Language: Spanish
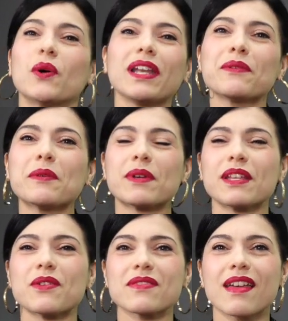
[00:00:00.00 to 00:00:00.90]
Hola,
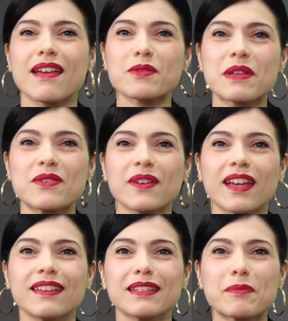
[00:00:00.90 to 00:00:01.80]
bienvenidos a Espacio
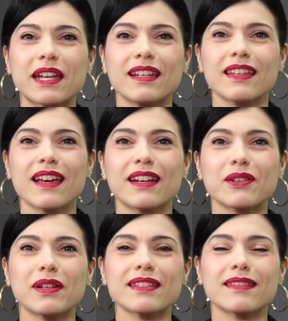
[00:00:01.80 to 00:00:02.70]
Gente para el
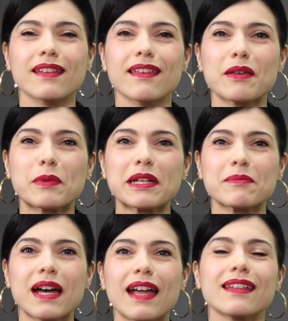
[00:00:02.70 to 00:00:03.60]
diario La Estrella de
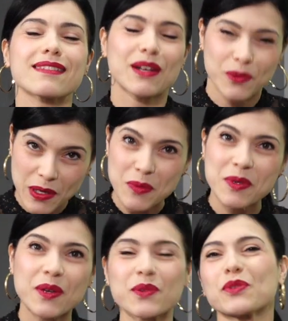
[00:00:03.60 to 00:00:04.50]
Panamá. Les saluda
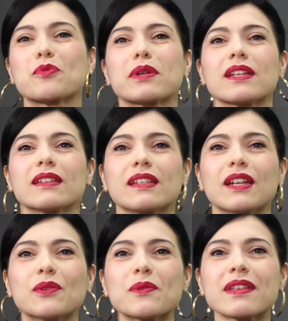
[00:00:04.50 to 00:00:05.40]
como de costumbre
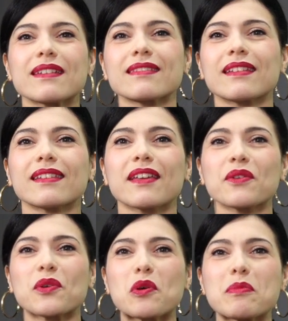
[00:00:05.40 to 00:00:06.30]
Yandira Núñez. El día
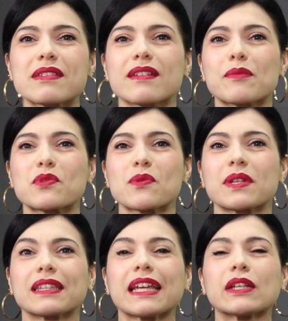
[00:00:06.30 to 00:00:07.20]
de hoy conversaremos
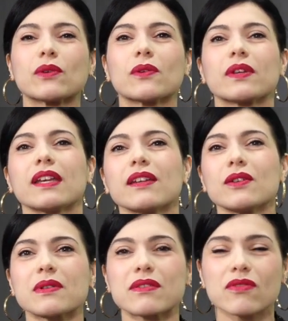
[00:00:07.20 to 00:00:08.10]
sobre tecnología e
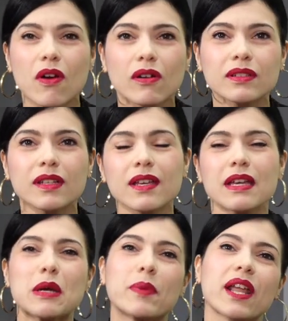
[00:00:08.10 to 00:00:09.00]
innovación.
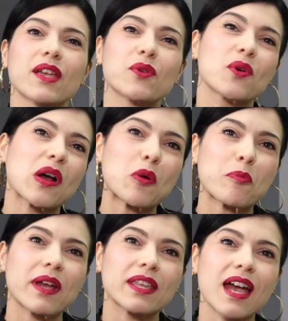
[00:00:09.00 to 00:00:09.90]
Para ello nos
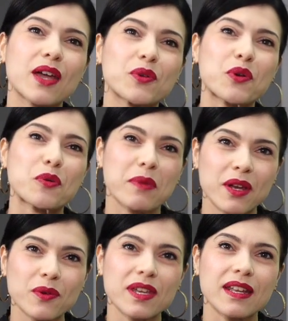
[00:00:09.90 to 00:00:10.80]
acompaña Aaron
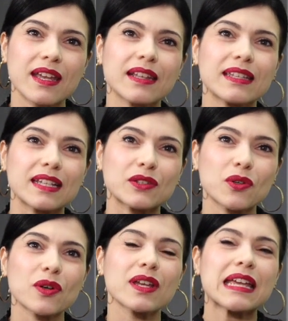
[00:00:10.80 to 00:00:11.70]
Romero, quien es el
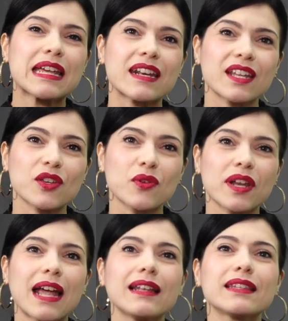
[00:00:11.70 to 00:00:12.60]
director
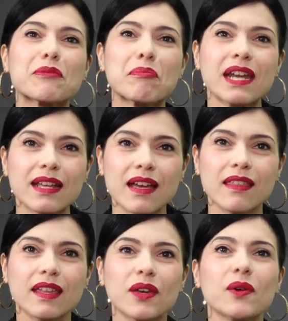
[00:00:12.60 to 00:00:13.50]
regional de
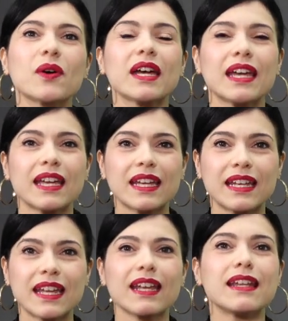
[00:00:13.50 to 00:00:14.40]
mercadeo
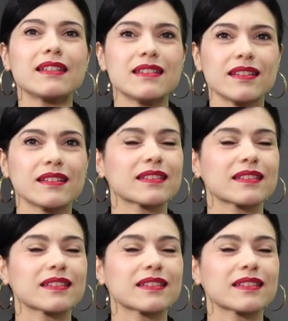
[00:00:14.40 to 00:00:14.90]
en el G.